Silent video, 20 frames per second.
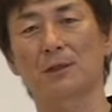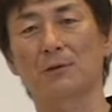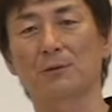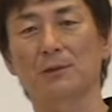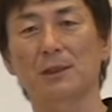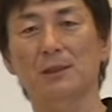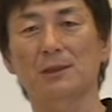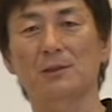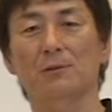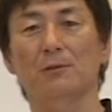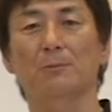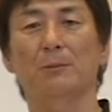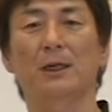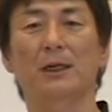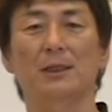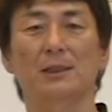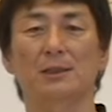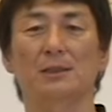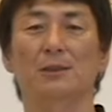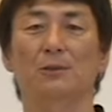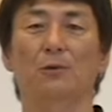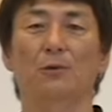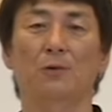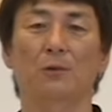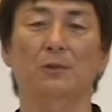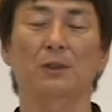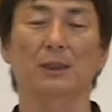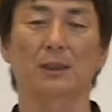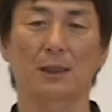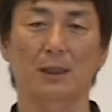人が同じように毎日
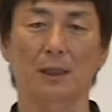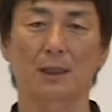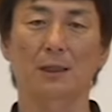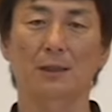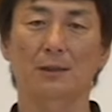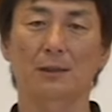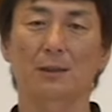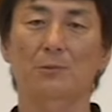怒ってたら